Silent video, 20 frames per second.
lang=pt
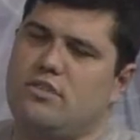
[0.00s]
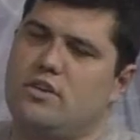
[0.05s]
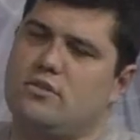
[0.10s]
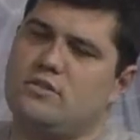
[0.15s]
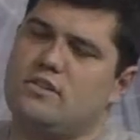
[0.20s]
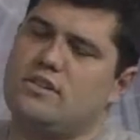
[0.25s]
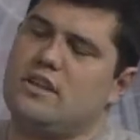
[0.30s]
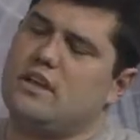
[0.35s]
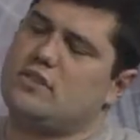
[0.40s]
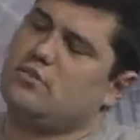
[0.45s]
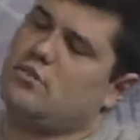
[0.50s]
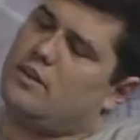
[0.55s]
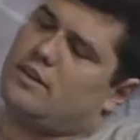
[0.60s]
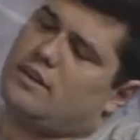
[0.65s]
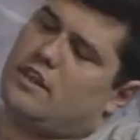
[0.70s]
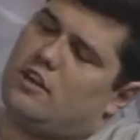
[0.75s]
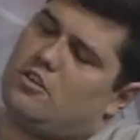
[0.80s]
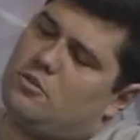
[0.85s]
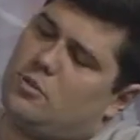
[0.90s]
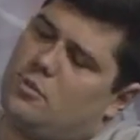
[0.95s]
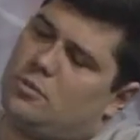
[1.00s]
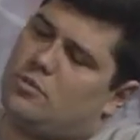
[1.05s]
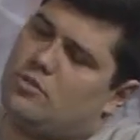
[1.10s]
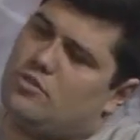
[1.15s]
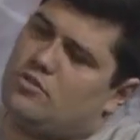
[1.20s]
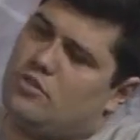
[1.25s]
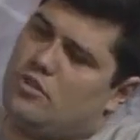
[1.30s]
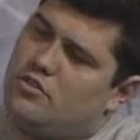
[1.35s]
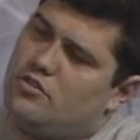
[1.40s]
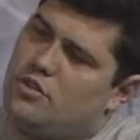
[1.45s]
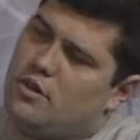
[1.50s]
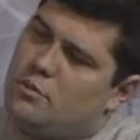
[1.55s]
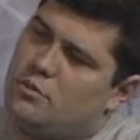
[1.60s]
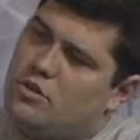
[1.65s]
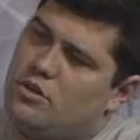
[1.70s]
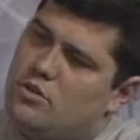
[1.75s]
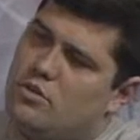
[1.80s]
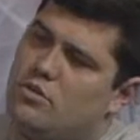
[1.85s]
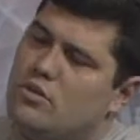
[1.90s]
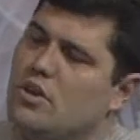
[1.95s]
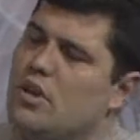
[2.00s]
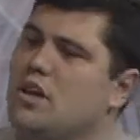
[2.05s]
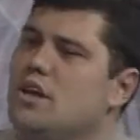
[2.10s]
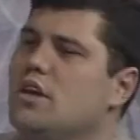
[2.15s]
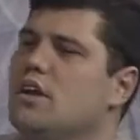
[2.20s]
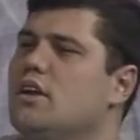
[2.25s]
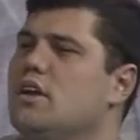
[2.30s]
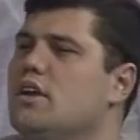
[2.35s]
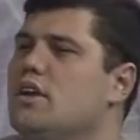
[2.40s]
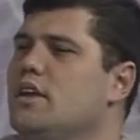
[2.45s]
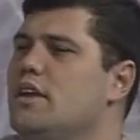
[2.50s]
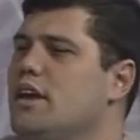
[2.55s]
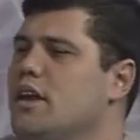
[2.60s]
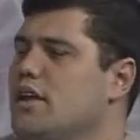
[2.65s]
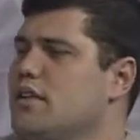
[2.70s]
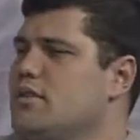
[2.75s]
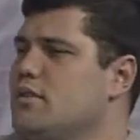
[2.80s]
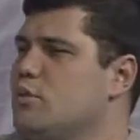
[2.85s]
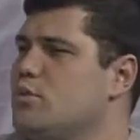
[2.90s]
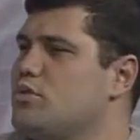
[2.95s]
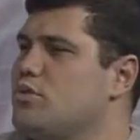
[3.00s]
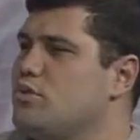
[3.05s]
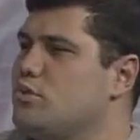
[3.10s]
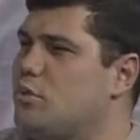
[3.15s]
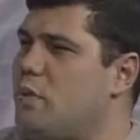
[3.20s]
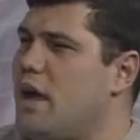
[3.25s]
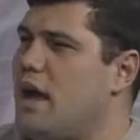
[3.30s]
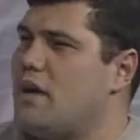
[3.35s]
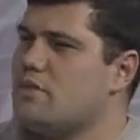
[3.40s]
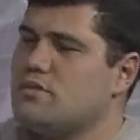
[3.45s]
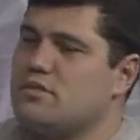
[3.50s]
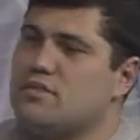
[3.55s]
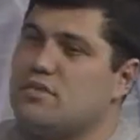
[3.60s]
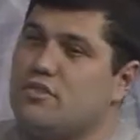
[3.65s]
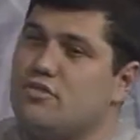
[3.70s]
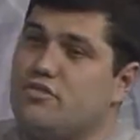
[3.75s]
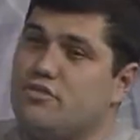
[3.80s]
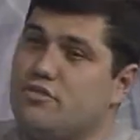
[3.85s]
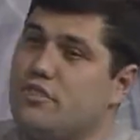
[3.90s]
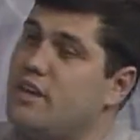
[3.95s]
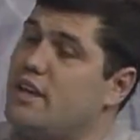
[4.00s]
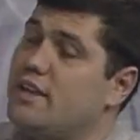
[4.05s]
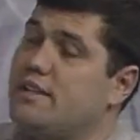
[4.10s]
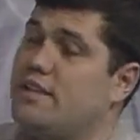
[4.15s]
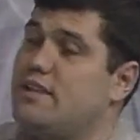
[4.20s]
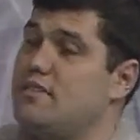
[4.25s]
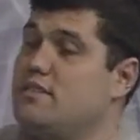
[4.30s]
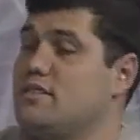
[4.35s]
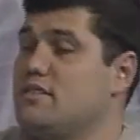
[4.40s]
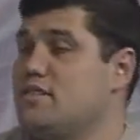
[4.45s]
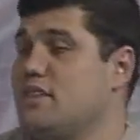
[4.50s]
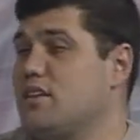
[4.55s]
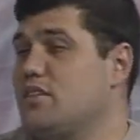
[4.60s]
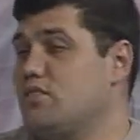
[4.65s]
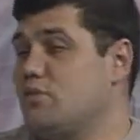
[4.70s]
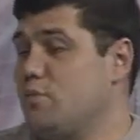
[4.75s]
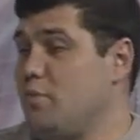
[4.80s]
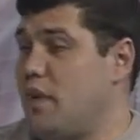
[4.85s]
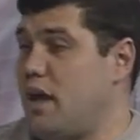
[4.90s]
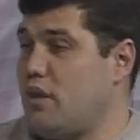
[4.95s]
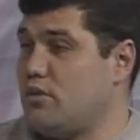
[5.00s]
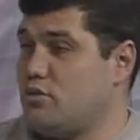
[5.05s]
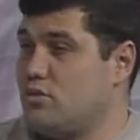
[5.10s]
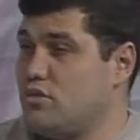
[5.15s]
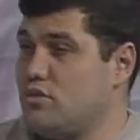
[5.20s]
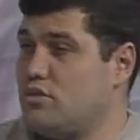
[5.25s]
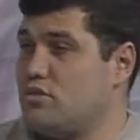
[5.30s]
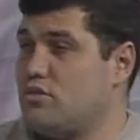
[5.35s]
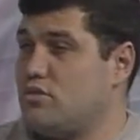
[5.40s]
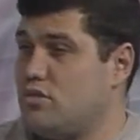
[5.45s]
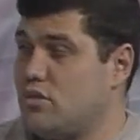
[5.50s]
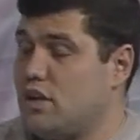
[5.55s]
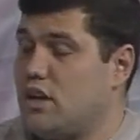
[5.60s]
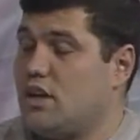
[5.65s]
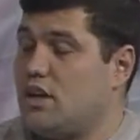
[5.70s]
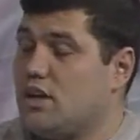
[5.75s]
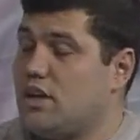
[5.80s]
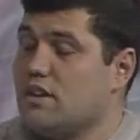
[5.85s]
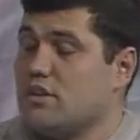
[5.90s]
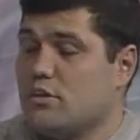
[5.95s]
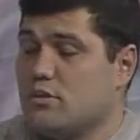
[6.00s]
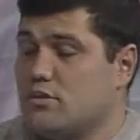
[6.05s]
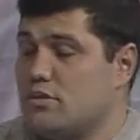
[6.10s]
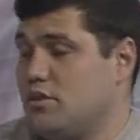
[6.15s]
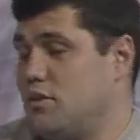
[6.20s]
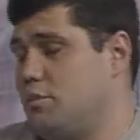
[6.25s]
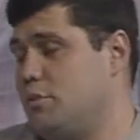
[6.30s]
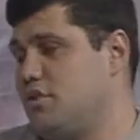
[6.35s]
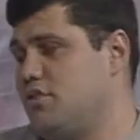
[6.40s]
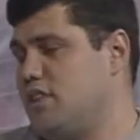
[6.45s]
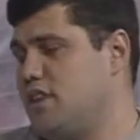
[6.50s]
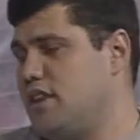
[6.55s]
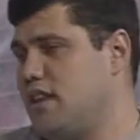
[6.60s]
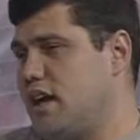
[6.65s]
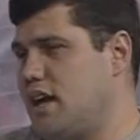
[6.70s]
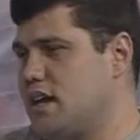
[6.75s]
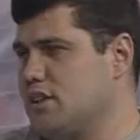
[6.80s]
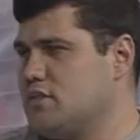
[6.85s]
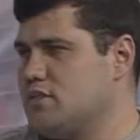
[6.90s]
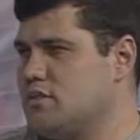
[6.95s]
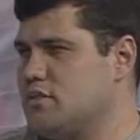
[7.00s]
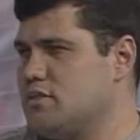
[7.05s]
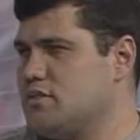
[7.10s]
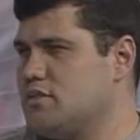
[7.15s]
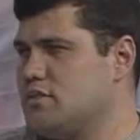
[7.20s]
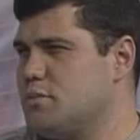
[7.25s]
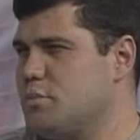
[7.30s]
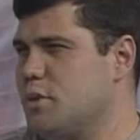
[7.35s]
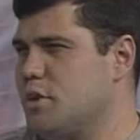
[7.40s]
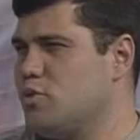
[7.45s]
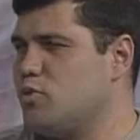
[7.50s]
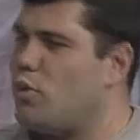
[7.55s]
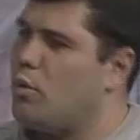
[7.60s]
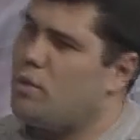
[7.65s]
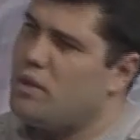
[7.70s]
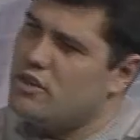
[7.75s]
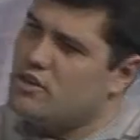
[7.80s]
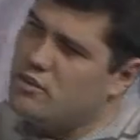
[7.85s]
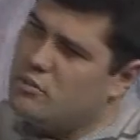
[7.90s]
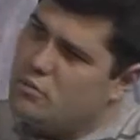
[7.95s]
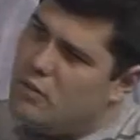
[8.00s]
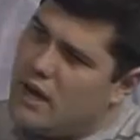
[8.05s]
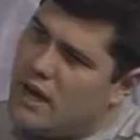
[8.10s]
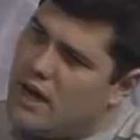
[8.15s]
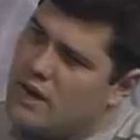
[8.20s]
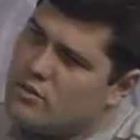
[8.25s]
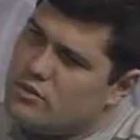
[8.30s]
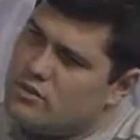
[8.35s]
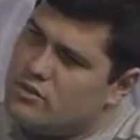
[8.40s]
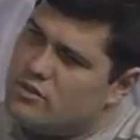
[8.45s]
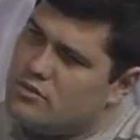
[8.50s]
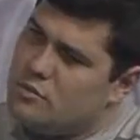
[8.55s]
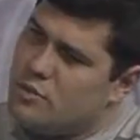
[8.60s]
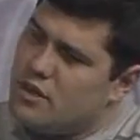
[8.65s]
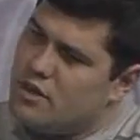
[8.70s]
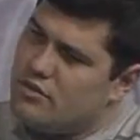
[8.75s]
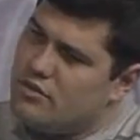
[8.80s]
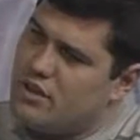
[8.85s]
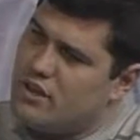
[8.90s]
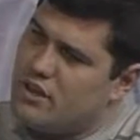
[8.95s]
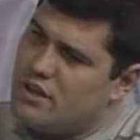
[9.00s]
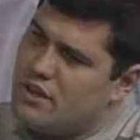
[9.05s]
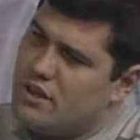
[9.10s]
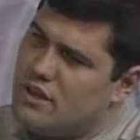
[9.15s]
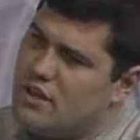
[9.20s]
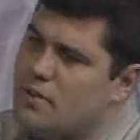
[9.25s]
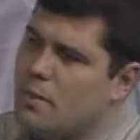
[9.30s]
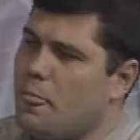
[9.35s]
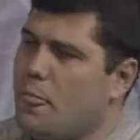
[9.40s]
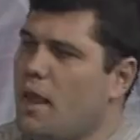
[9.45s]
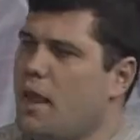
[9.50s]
e vendo os dados uhum. coletados pelo professor Framil, em relação aos espaços, a gente vê que existem espaços ah, que não são aproveitados, uhum. principalmente em bairros de periferia,